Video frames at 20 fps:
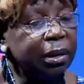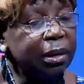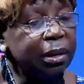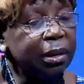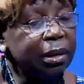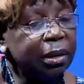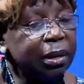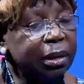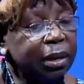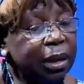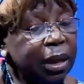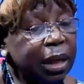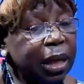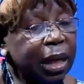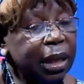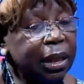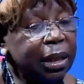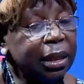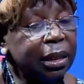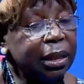euh, c'est
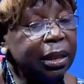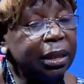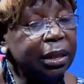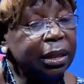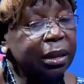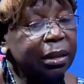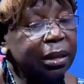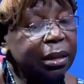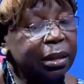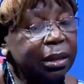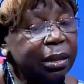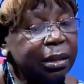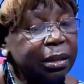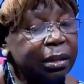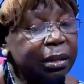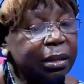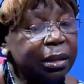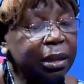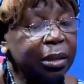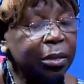là qui, qui,
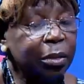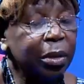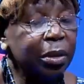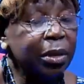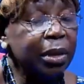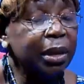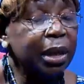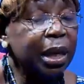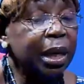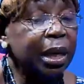se donne